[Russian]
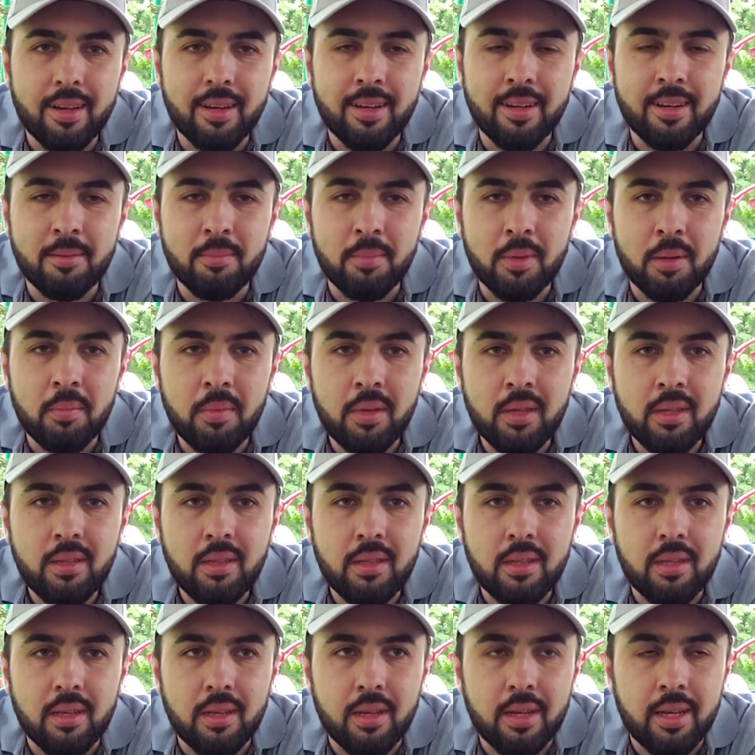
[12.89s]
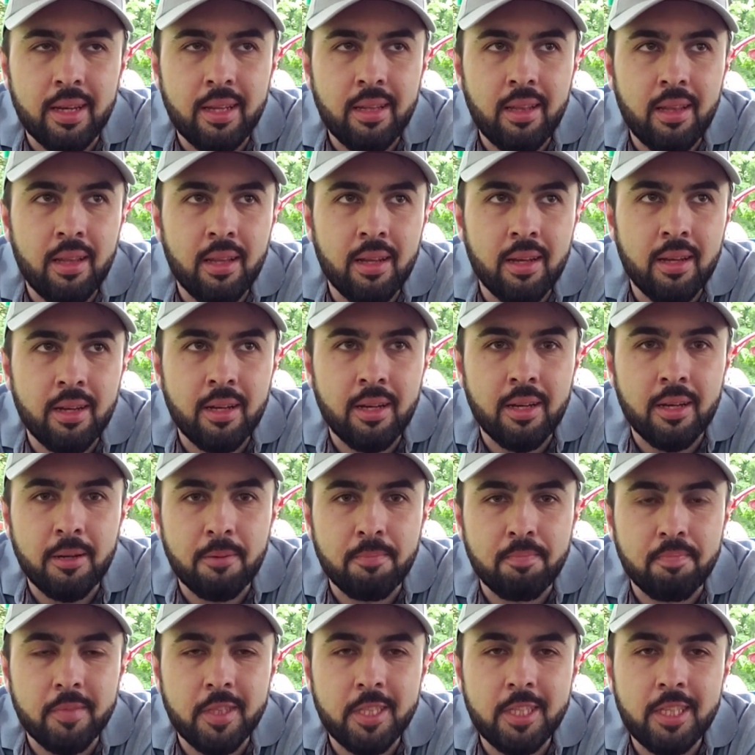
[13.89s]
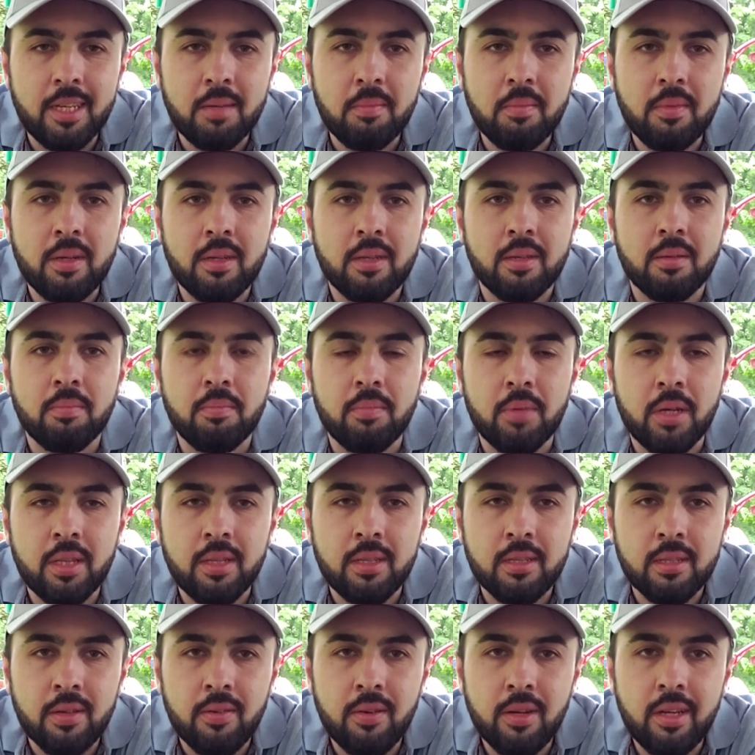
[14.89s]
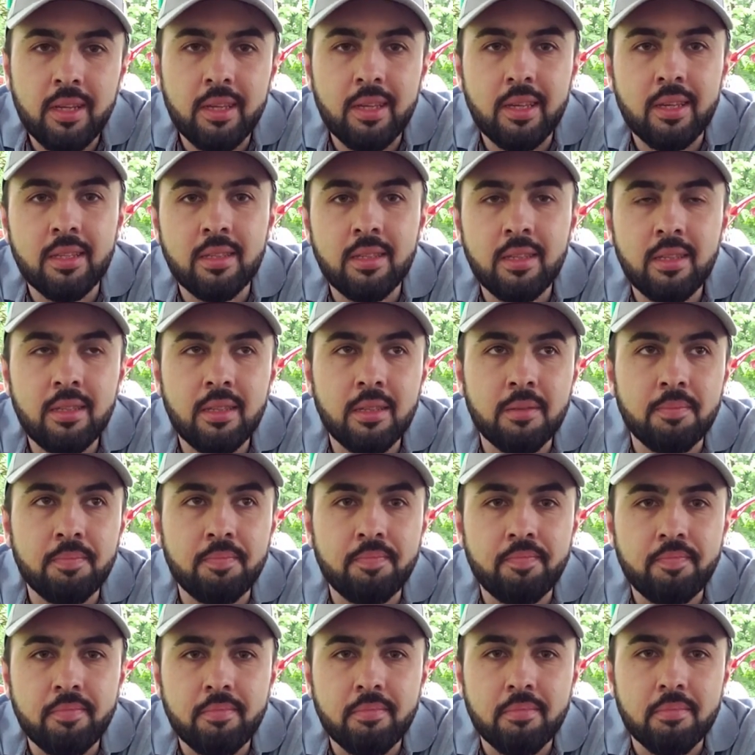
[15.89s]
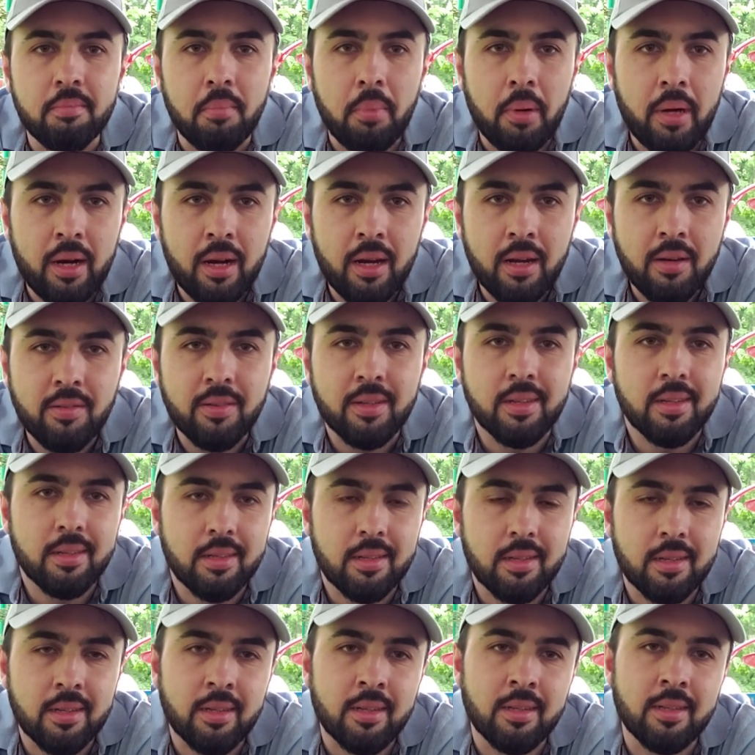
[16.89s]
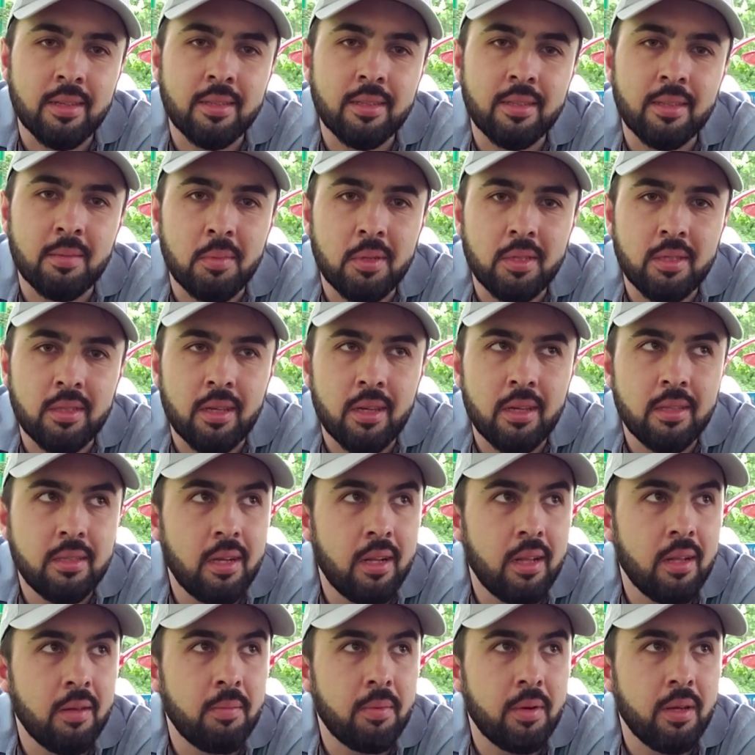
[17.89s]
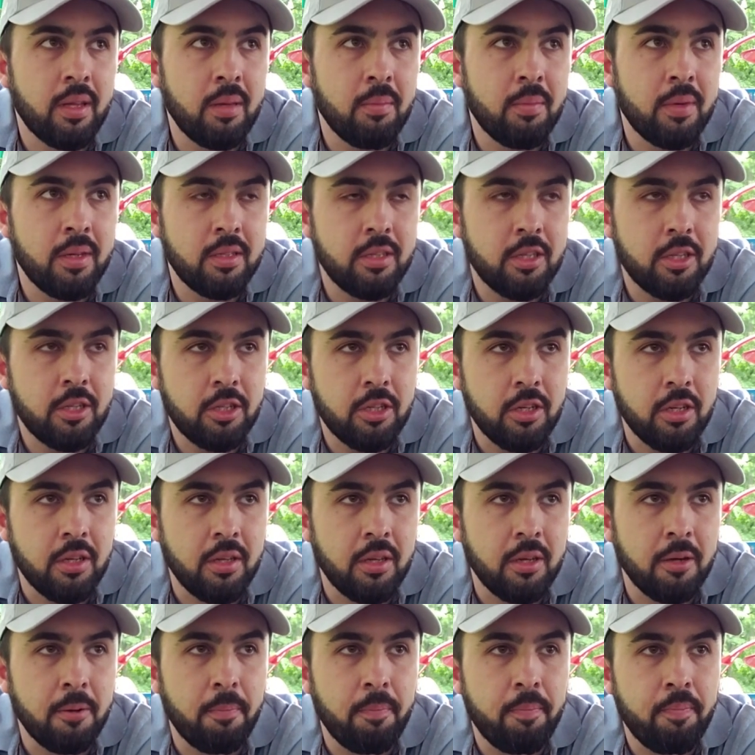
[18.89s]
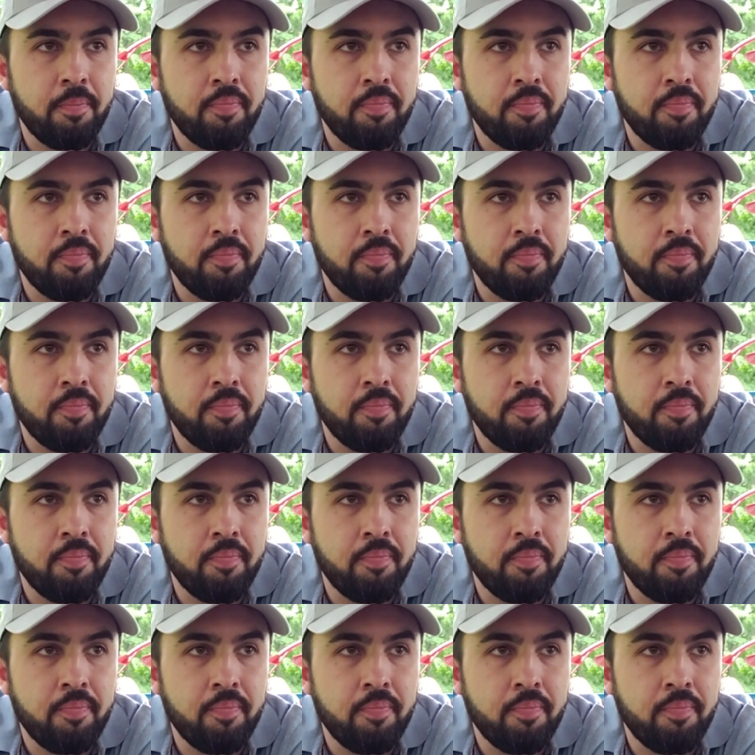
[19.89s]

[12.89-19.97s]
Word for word: а, момент – это тема предоставления детям права а, самостоятельно принимать решения.